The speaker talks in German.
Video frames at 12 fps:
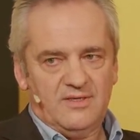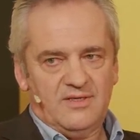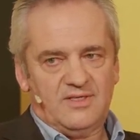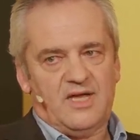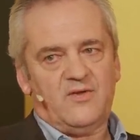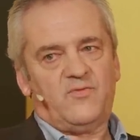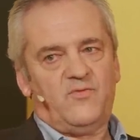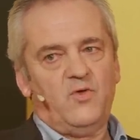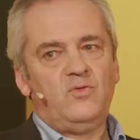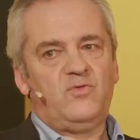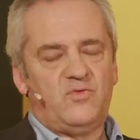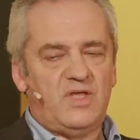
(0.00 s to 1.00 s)
nach
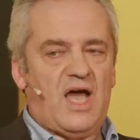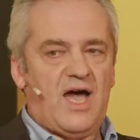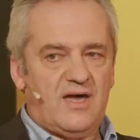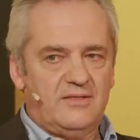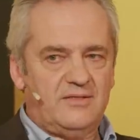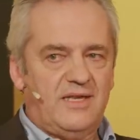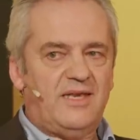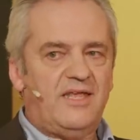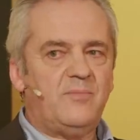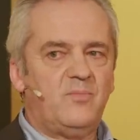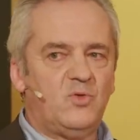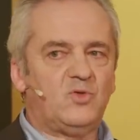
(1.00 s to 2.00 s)
fünf Jahren
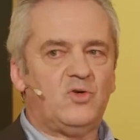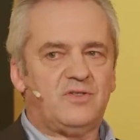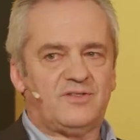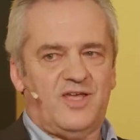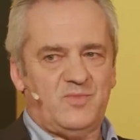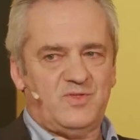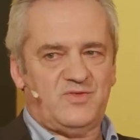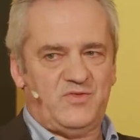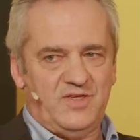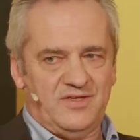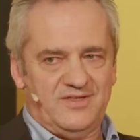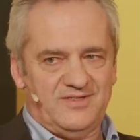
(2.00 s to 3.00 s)
leben nur noch drei bis
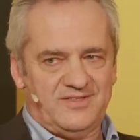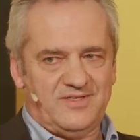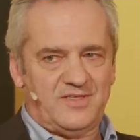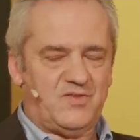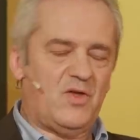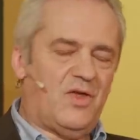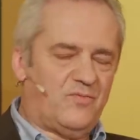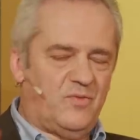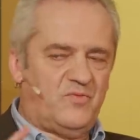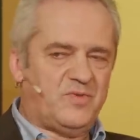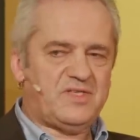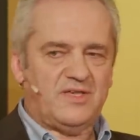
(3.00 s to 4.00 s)
vier. Das heißt,
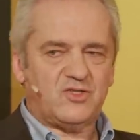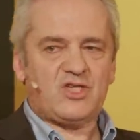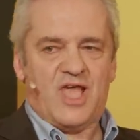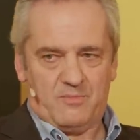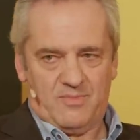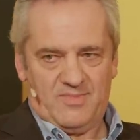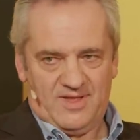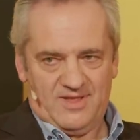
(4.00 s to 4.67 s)
fünf bis sechs sterben.